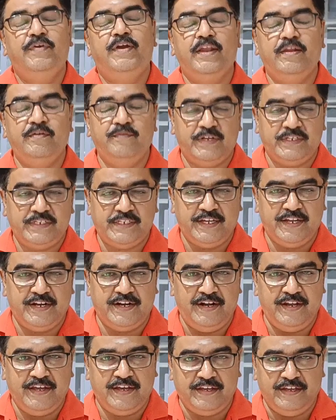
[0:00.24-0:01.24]
விகடன்
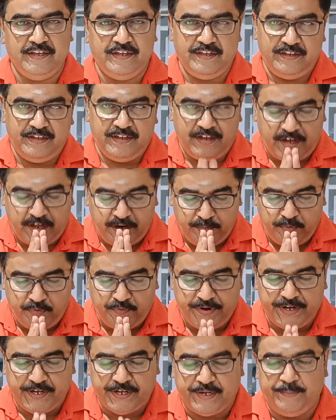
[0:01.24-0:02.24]
வாசகர்களுக்கு அன்பு
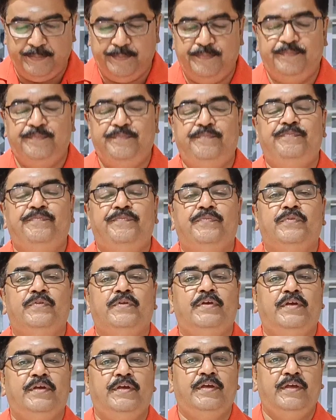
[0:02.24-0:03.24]
வணக்கம்
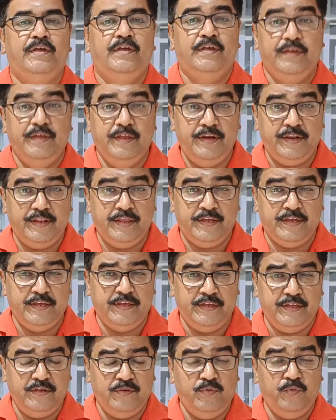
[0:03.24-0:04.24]

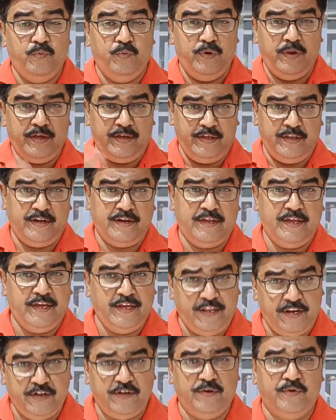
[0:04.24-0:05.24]
இன்றைக்கு
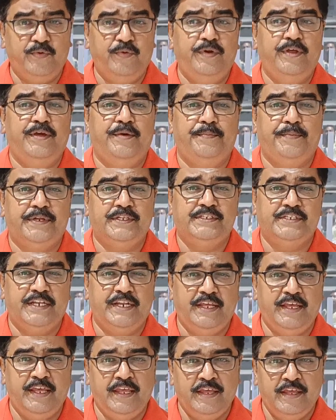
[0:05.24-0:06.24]
உலகிற்கே இருக்கக்கூடிய
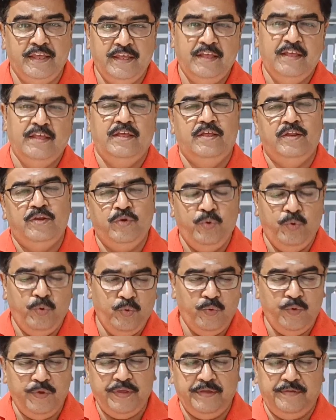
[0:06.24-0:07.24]
பிரச்சனை
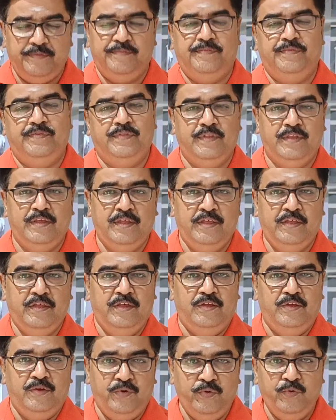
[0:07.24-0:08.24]
நோய்
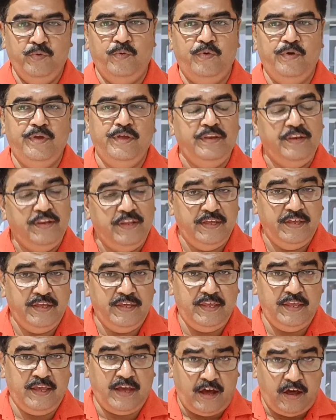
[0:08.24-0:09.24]
நோய்
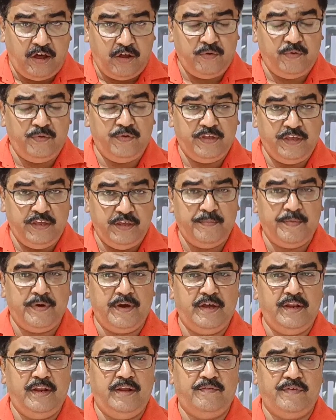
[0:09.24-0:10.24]
நீங்கி
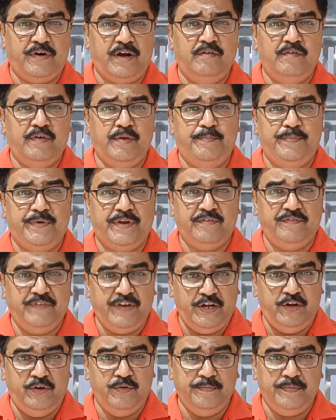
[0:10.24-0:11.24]
ஆரோக்கியமான வாழ்வை பெற
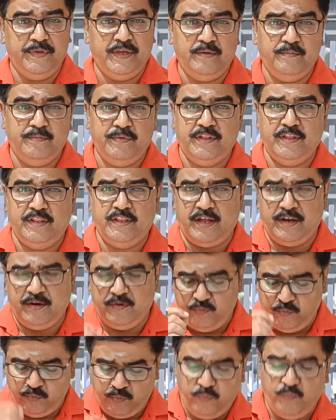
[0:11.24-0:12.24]
வேண்டும்
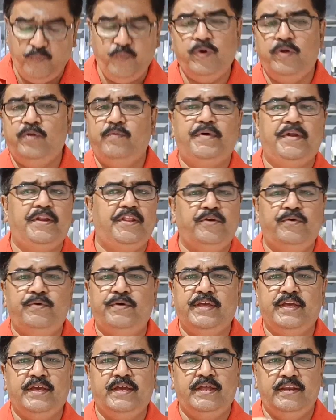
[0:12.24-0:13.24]
என்பதுதான்
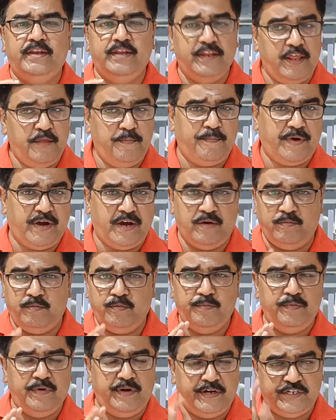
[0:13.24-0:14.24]
ஒவ்வொருவரினுடைய
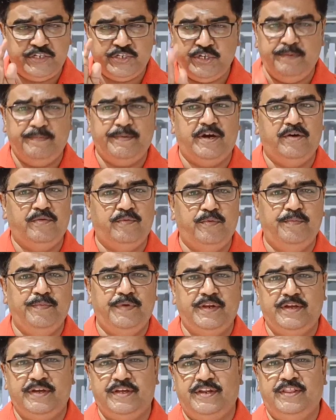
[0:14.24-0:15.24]
நினைப்பாகவும்
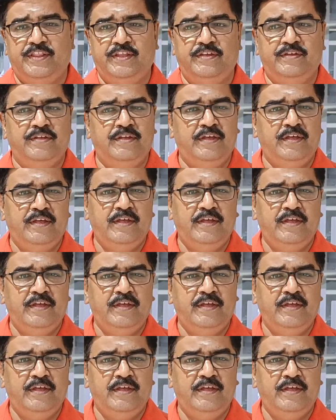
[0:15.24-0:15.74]
லட்சியமாகவும் இருக்கிறது